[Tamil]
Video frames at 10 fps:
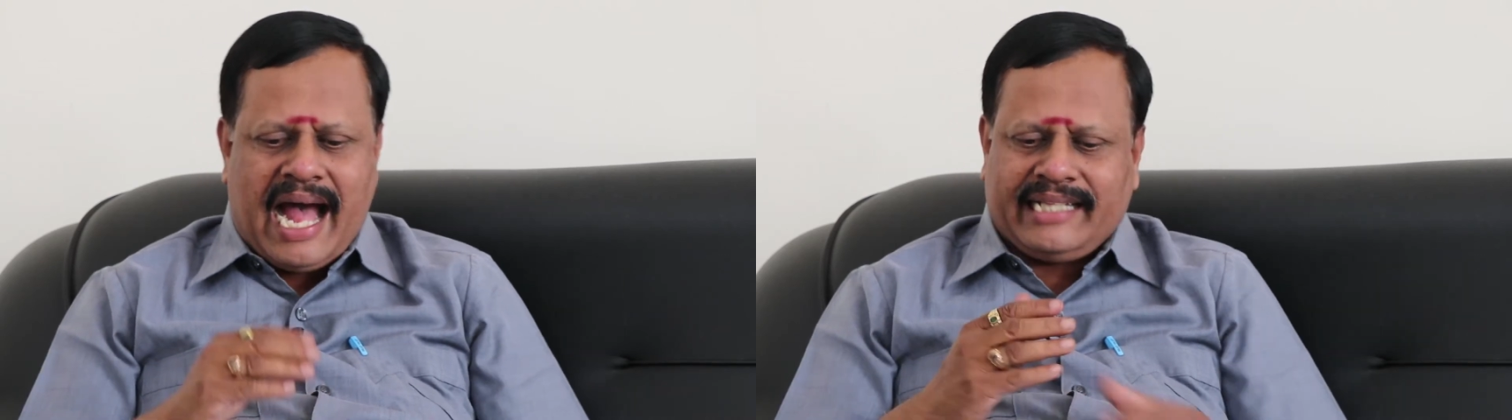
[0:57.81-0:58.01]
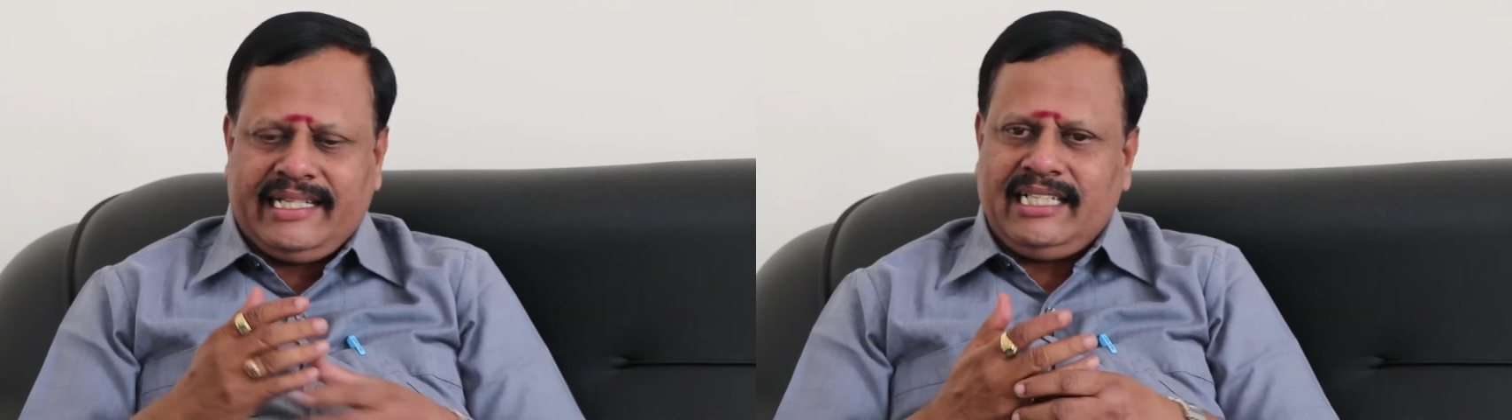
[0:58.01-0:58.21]

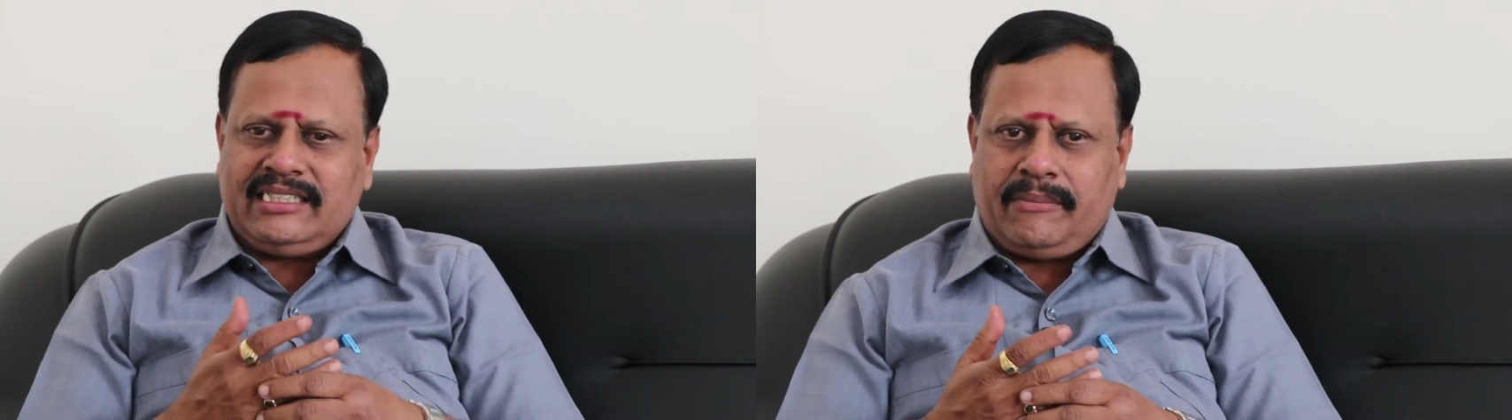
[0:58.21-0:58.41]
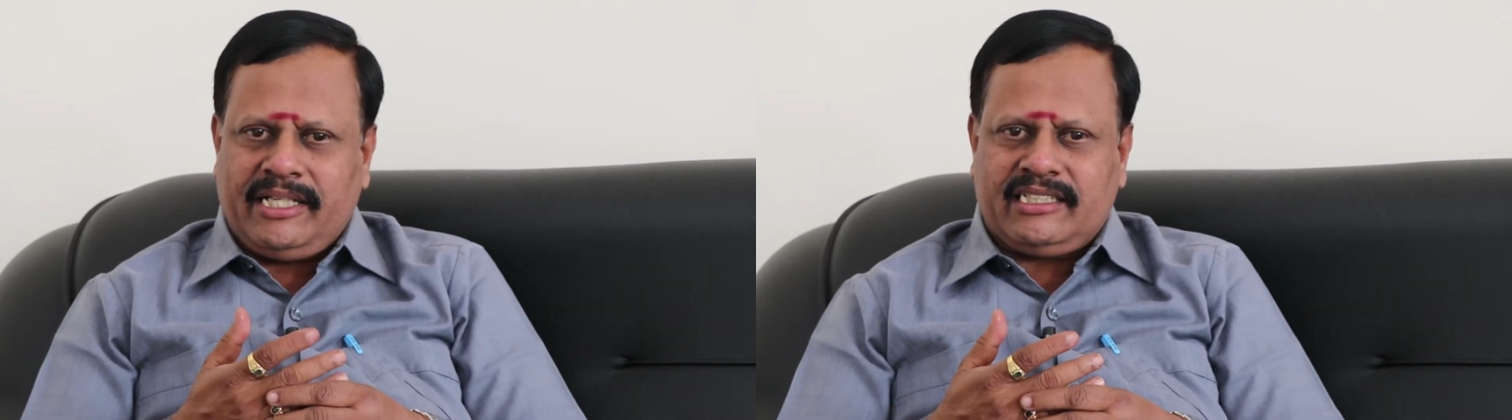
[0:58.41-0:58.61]
அதே
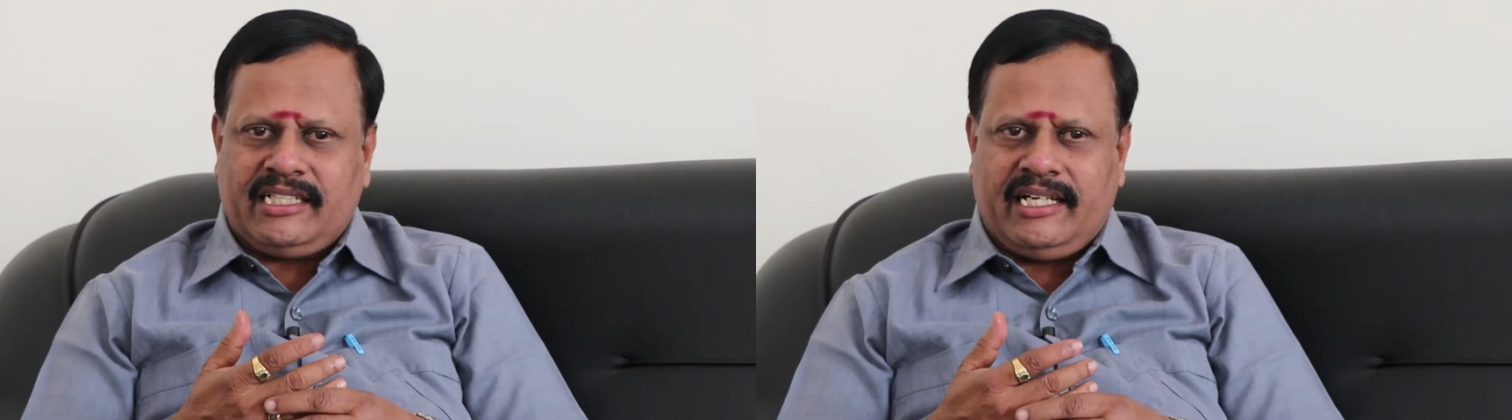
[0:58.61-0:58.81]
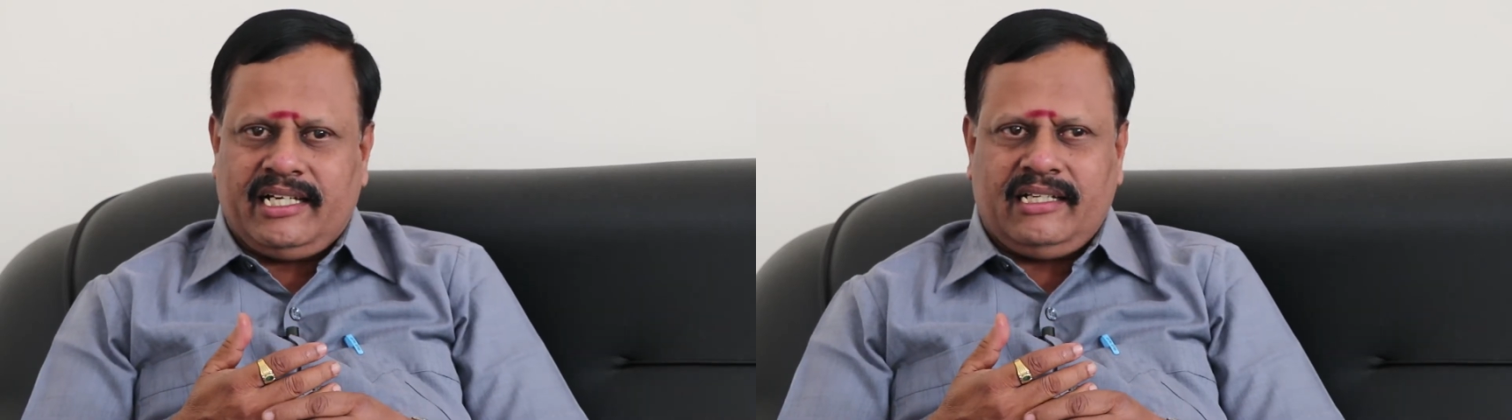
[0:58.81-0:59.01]

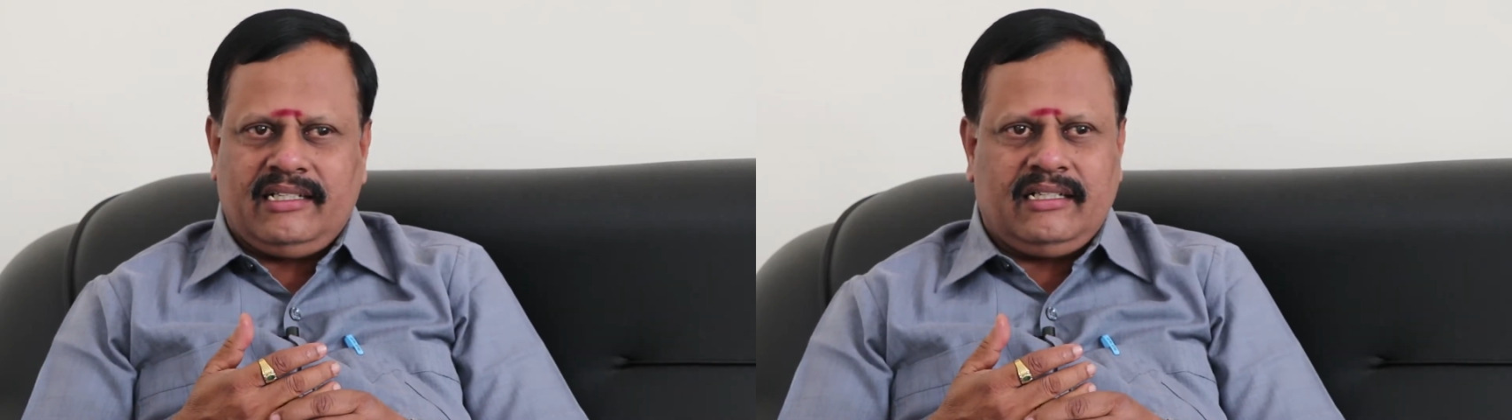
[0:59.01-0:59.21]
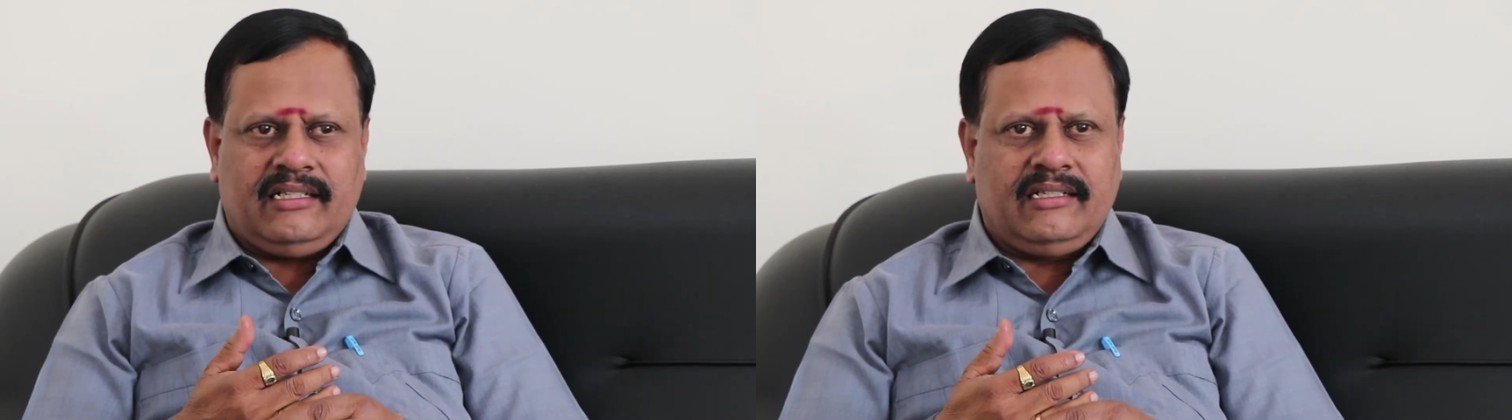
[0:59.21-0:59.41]
சமயத்தில்
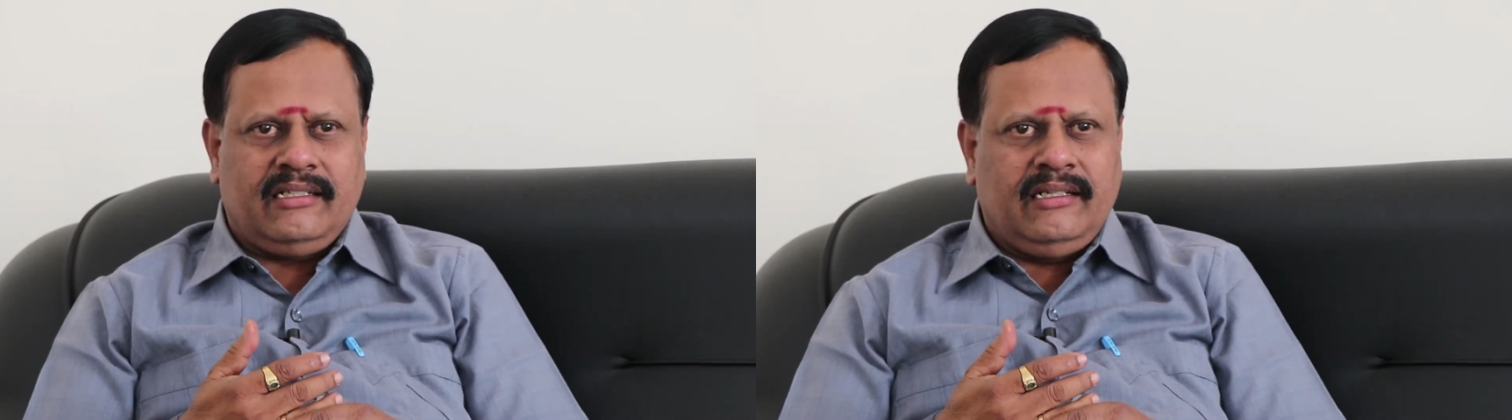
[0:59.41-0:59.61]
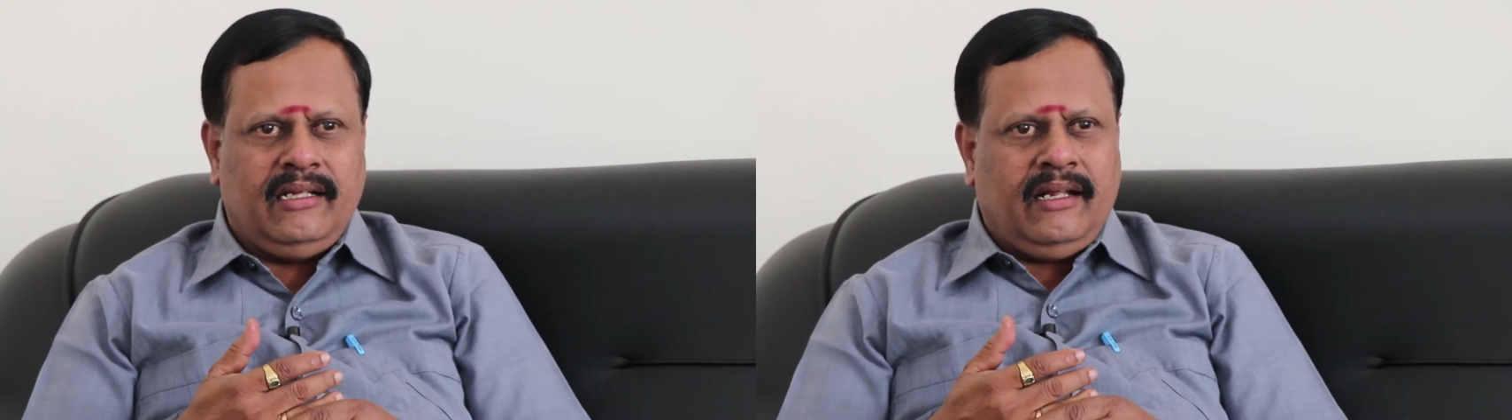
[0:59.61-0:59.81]

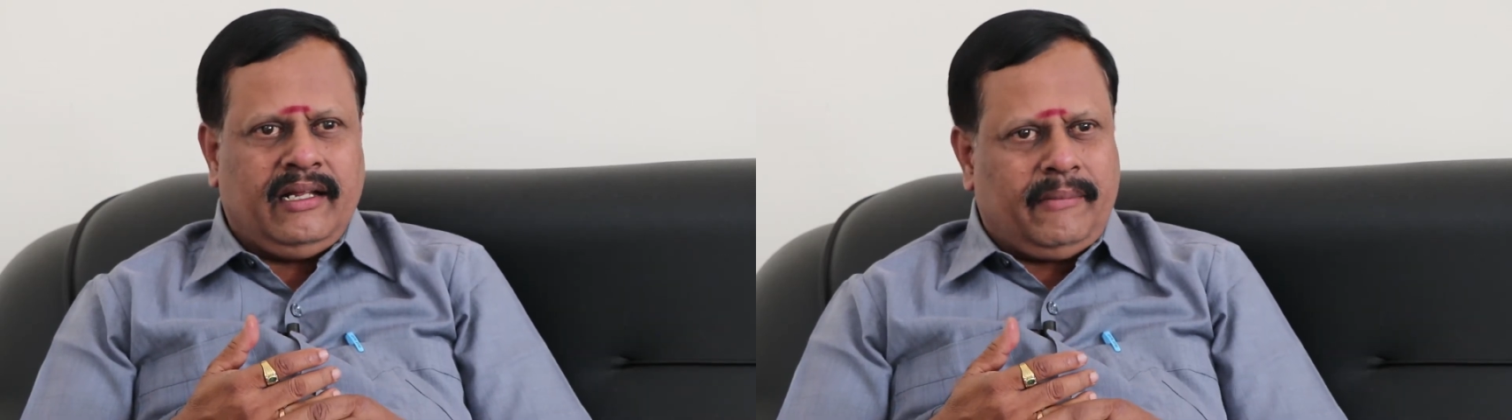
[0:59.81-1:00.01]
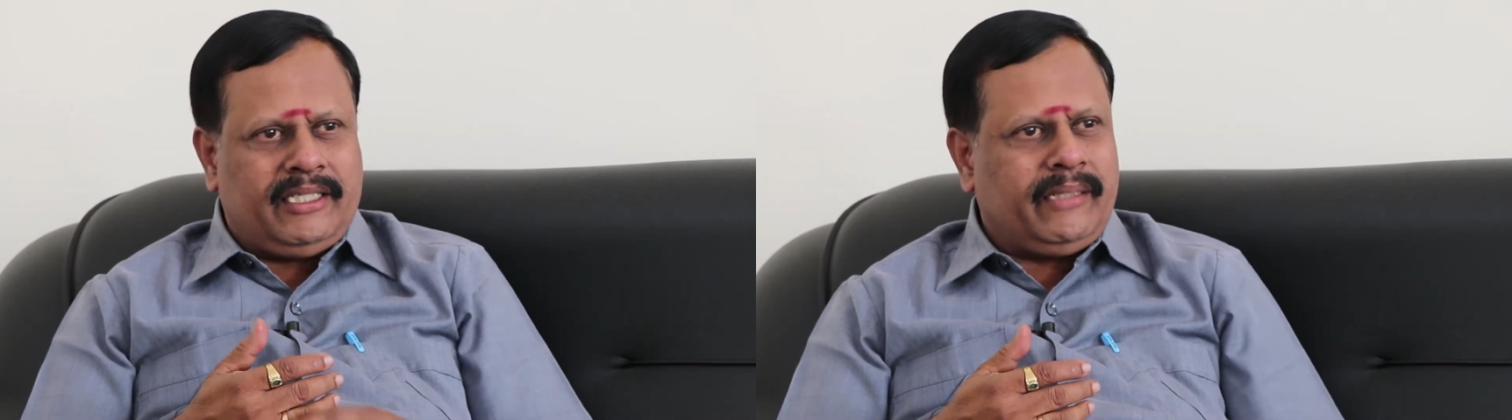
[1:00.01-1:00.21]

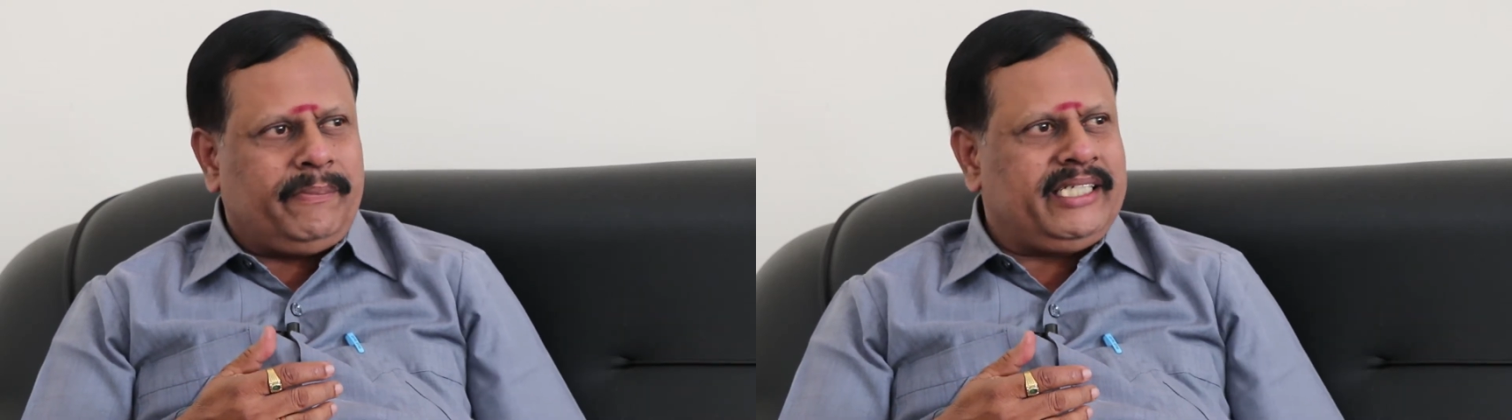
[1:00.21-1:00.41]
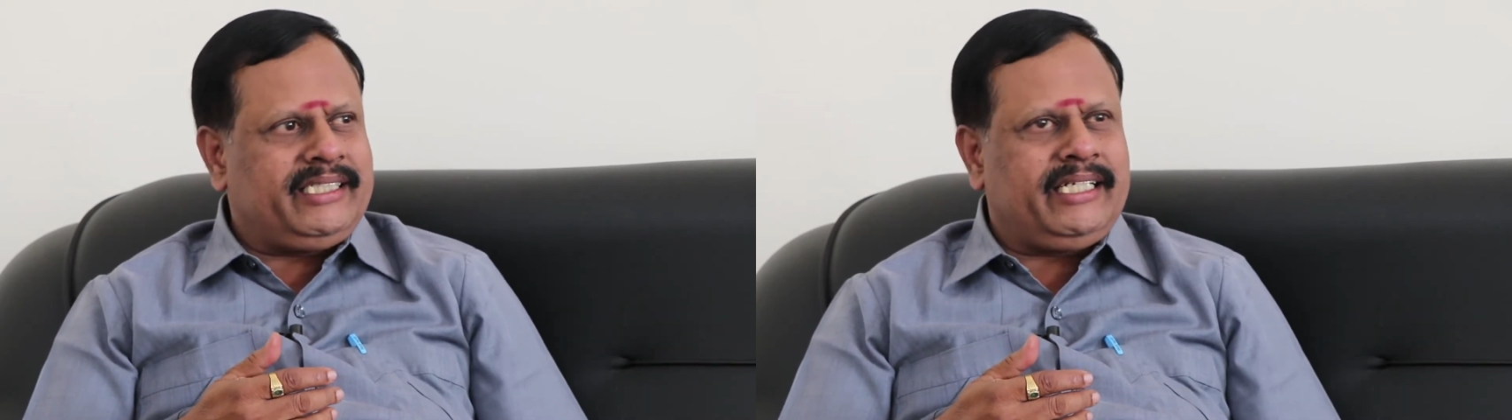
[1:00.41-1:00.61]
நம்மள்கிட்ட
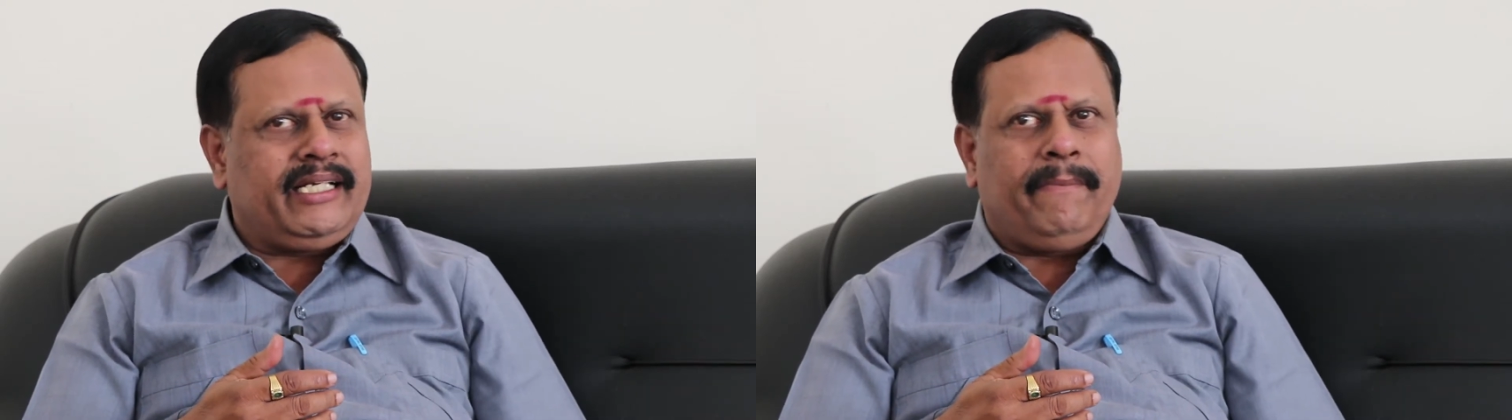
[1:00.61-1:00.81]
பேசிக்கிட்டே